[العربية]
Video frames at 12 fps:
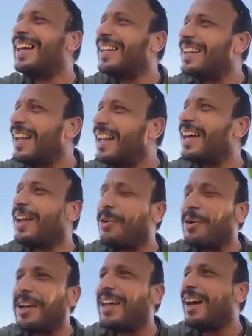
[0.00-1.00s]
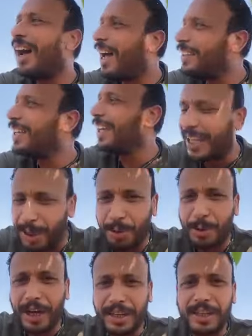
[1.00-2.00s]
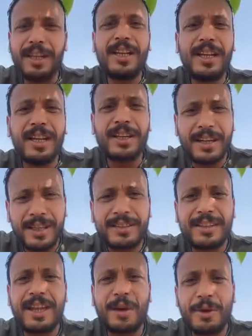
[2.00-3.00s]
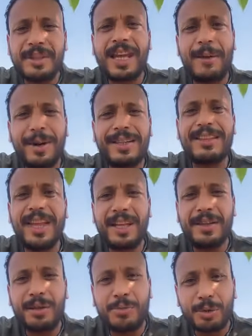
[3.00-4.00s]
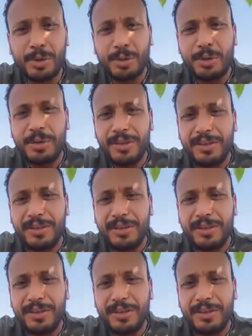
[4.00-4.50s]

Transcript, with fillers: ان انا لو انا حد كان قايل له يعني ان انت لو انت عملت دهان البوردو